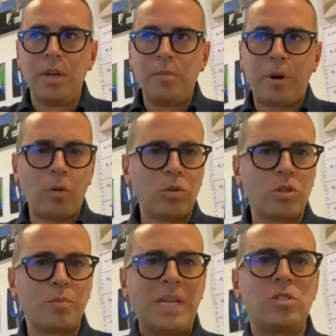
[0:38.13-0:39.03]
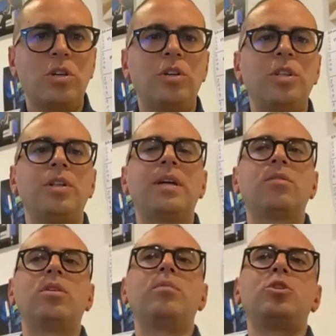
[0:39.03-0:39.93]
Però in questo spazio dedicato
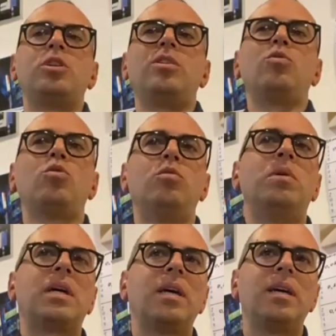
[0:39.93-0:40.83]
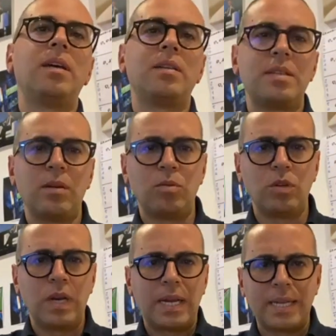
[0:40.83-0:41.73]
ricordo agli amici di YouTube che seguono
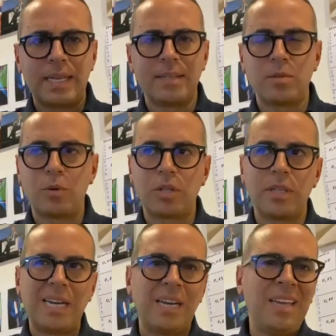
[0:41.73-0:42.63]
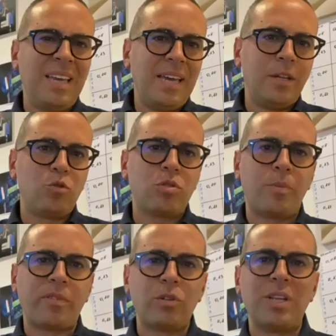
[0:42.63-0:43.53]
il canale di Sport Italia, è giusto
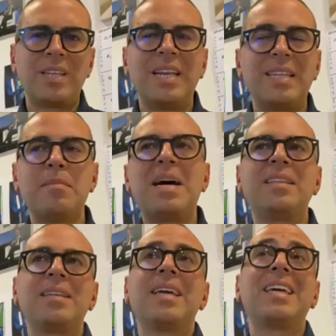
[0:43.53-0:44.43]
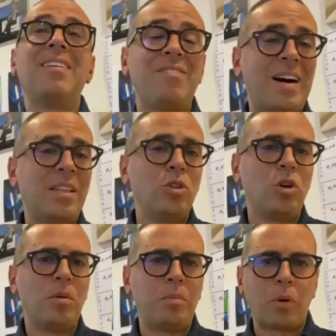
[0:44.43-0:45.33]
approfondire delle tematiche che
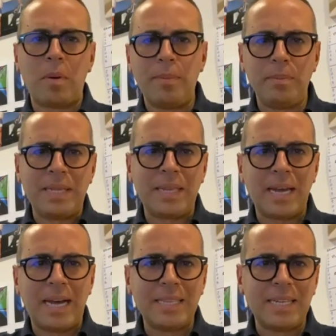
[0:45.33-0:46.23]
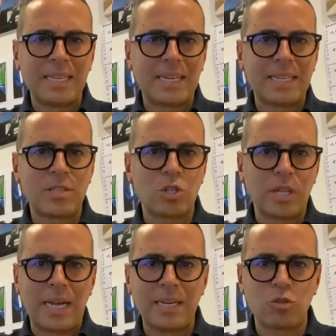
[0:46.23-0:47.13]
vanno probabilmente al di là della
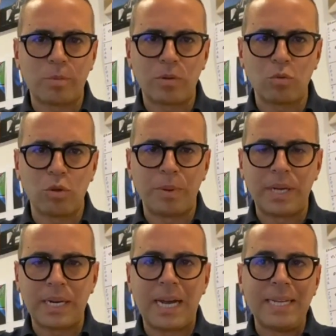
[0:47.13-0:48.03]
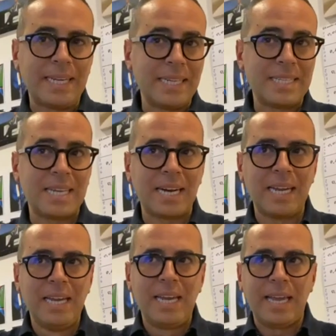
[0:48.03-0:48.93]
nazionale, soprattutto per analizzare
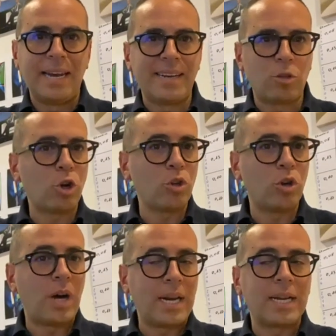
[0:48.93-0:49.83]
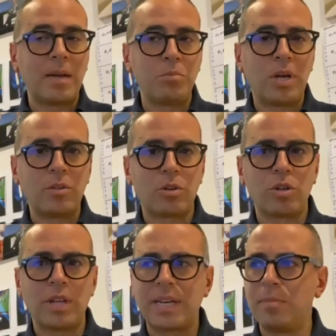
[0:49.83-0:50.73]
il ritorno al campionato, il
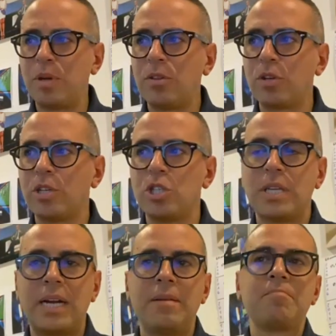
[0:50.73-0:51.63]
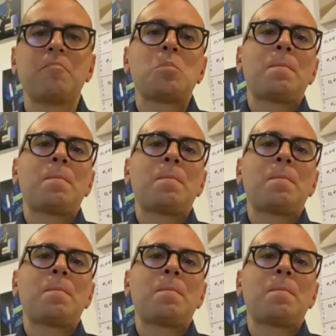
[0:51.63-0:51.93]
ritorno al campionato che ci sarà